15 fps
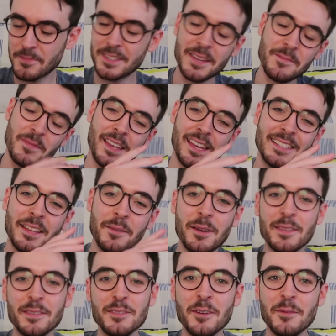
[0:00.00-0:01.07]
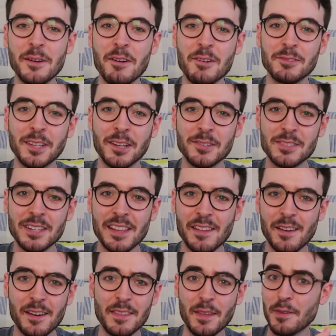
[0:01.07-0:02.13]
Sí, esta vez no vengo a contaros
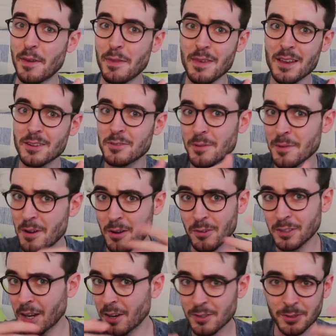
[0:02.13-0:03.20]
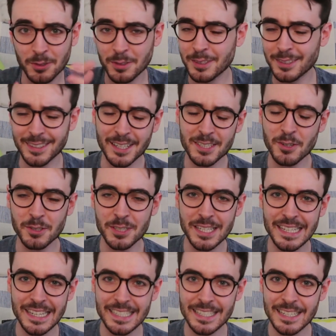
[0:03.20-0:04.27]
nada de ciencia, solo vengo a contaros tres
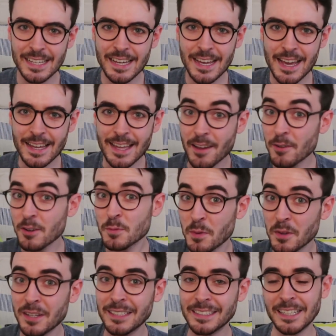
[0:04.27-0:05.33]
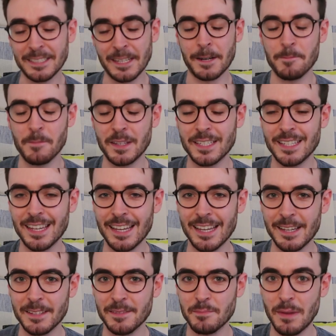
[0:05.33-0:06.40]
cosillas que creo que os pueden interesar, así
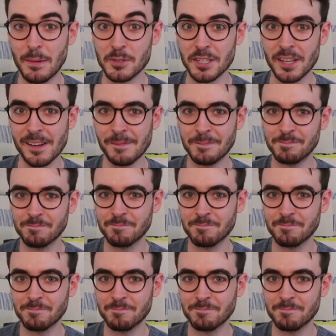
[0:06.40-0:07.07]
que vamos allá.